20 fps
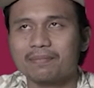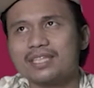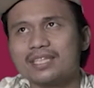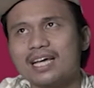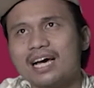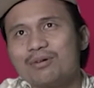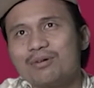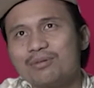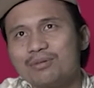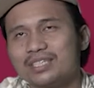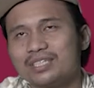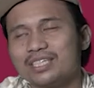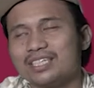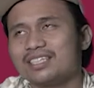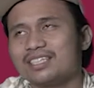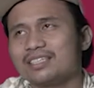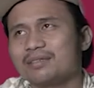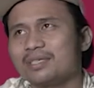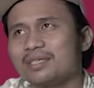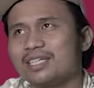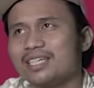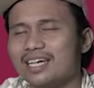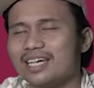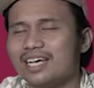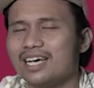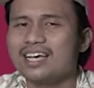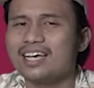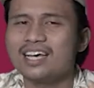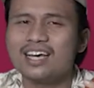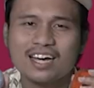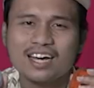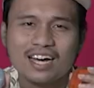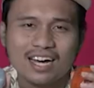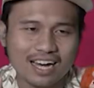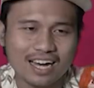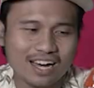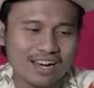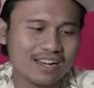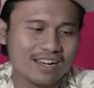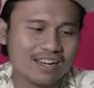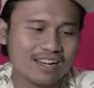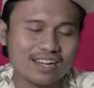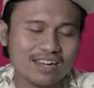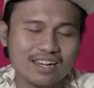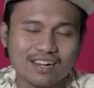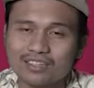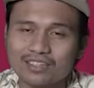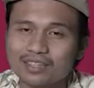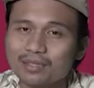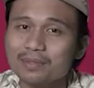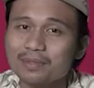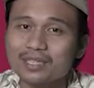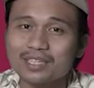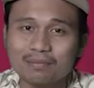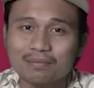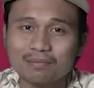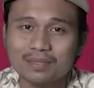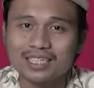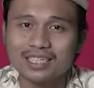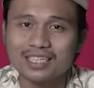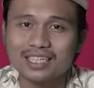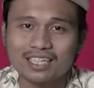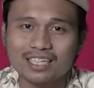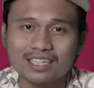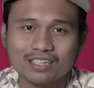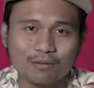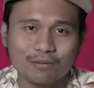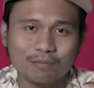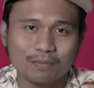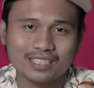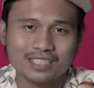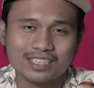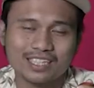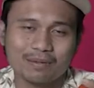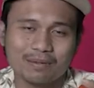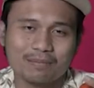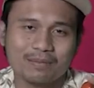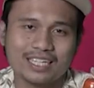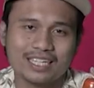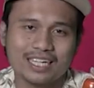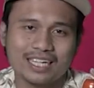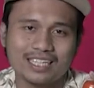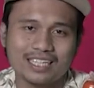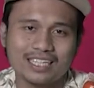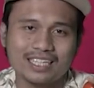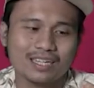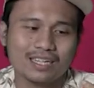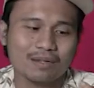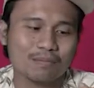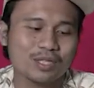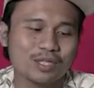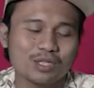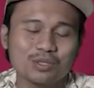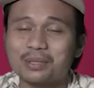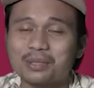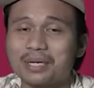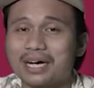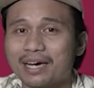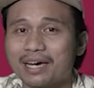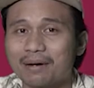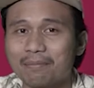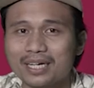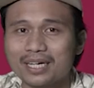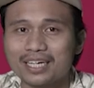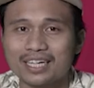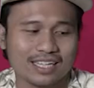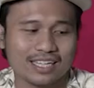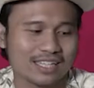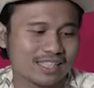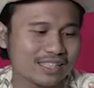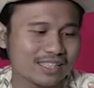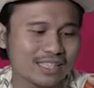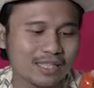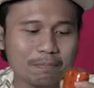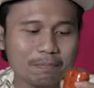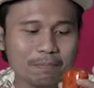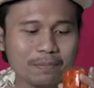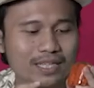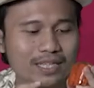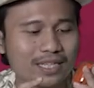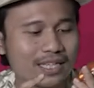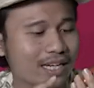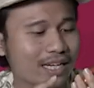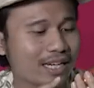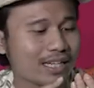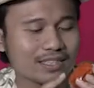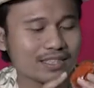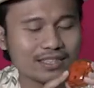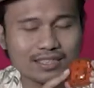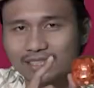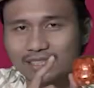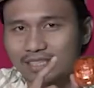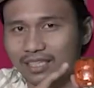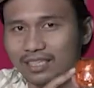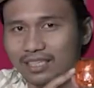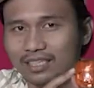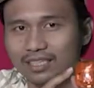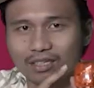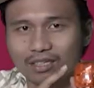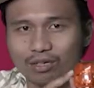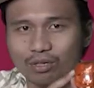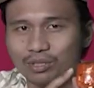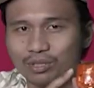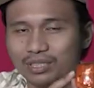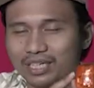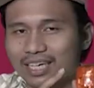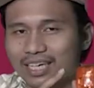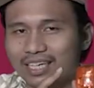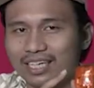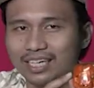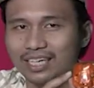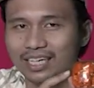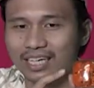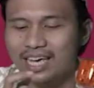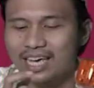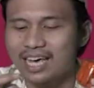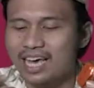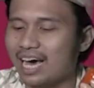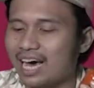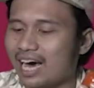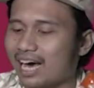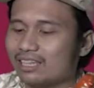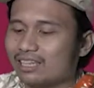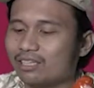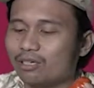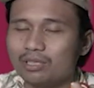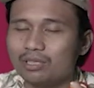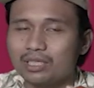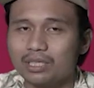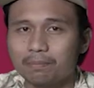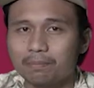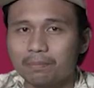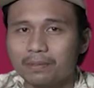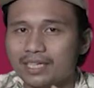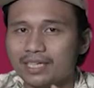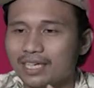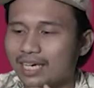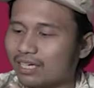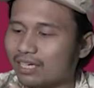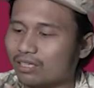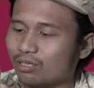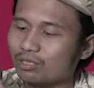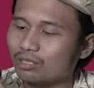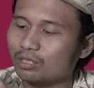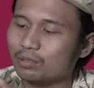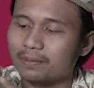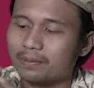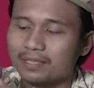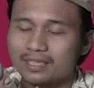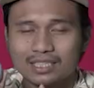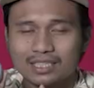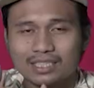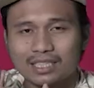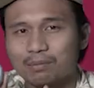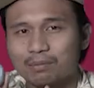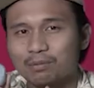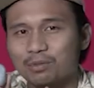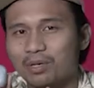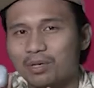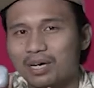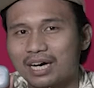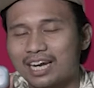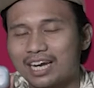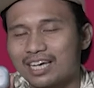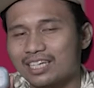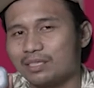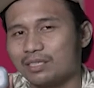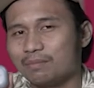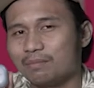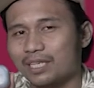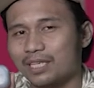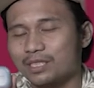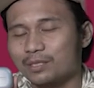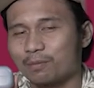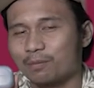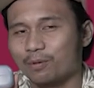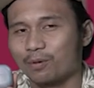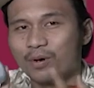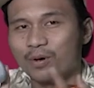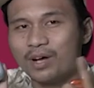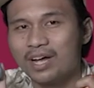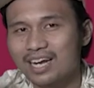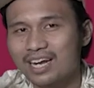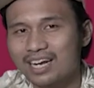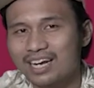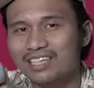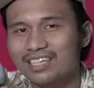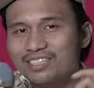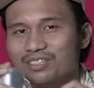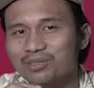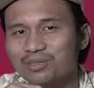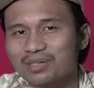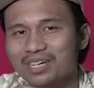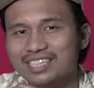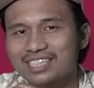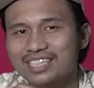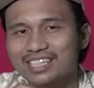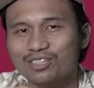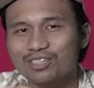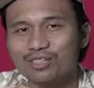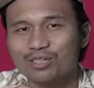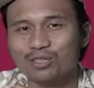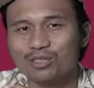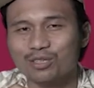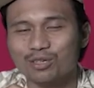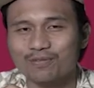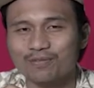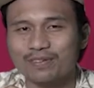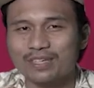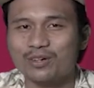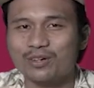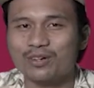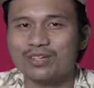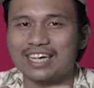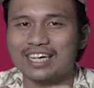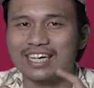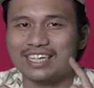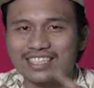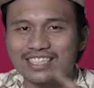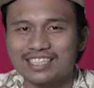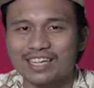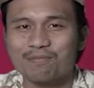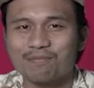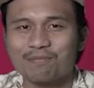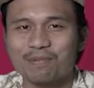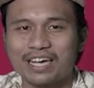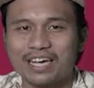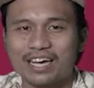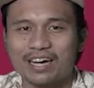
tahu sih sebenarnya uh, teman-teman di Kompas Gramedia ini lebih suka yang mana? Tipe yang stick close kayak gini atau tipe yang dot seperti Samsung Galaxy Buds Pro? Langsung aja tonton videonya sampai